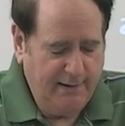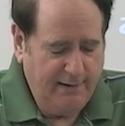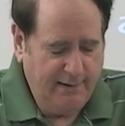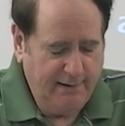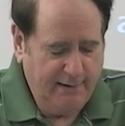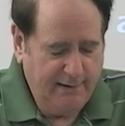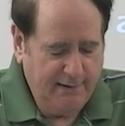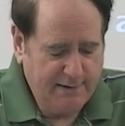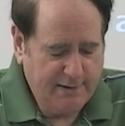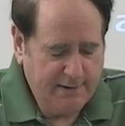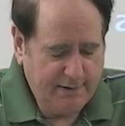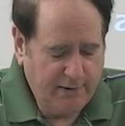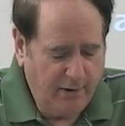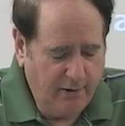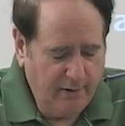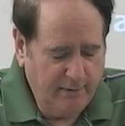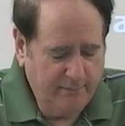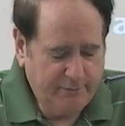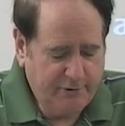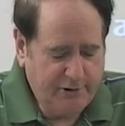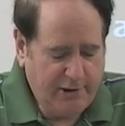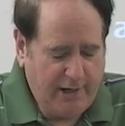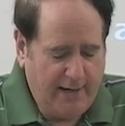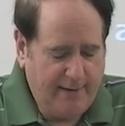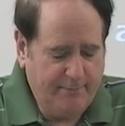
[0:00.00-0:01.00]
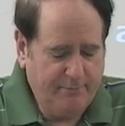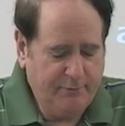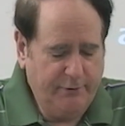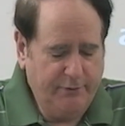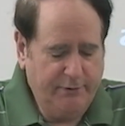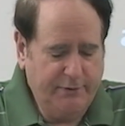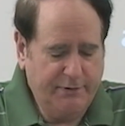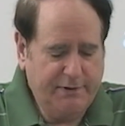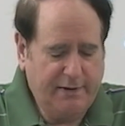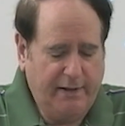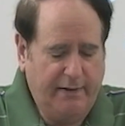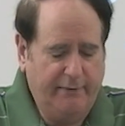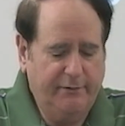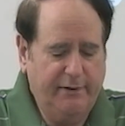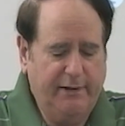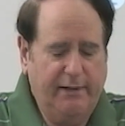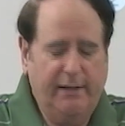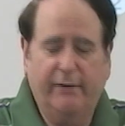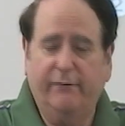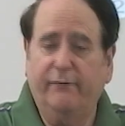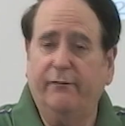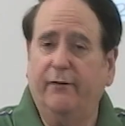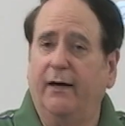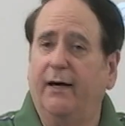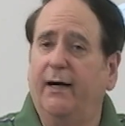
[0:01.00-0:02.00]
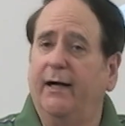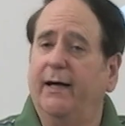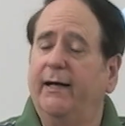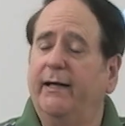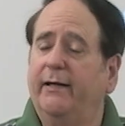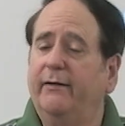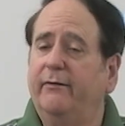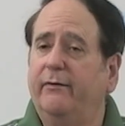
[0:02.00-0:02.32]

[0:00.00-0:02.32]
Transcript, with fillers: 诗篇第七十五篇